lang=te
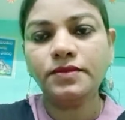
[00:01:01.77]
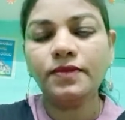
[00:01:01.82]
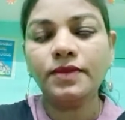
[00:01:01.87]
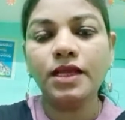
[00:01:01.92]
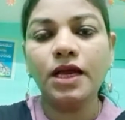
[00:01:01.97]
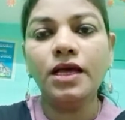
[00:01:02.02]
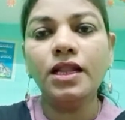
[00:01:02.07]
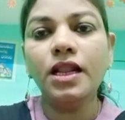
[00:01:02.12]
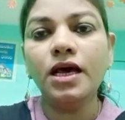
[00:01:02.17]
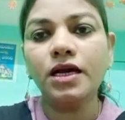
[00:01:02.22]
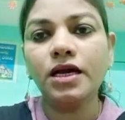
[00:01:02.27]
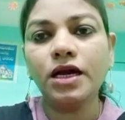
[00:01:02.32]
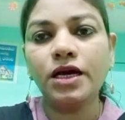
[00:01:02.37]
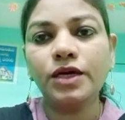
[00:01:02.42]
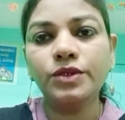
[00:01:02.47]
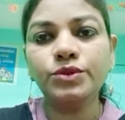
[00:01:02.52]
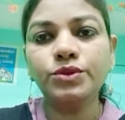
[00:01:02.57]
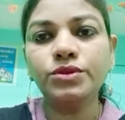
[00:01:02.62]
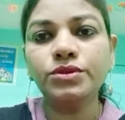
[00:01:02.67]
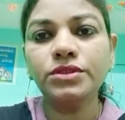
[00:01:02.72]
అలా
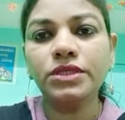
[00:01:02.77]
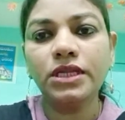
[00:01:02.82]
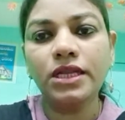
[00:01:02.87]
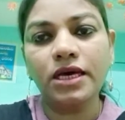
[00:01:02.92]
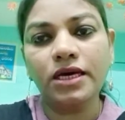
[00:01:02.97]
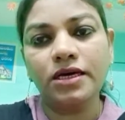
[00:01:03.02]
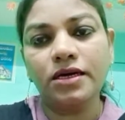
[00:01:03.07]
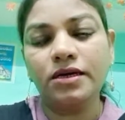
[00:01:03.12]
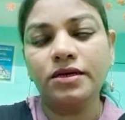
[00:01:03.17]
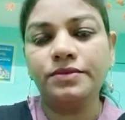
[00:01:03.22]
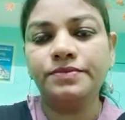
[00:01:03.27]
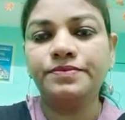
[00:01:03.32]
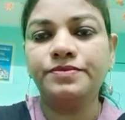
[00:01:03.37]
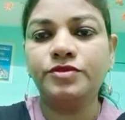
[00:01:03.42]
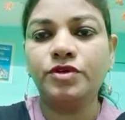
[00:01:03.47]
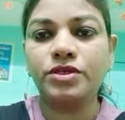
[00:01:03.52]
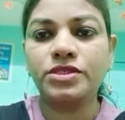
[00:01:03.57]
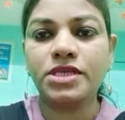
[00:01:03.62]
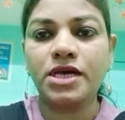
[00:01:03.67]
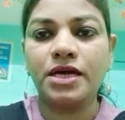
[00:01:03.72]
కాదు ఇలా
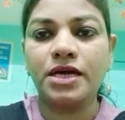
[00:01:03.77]
ఒకసారి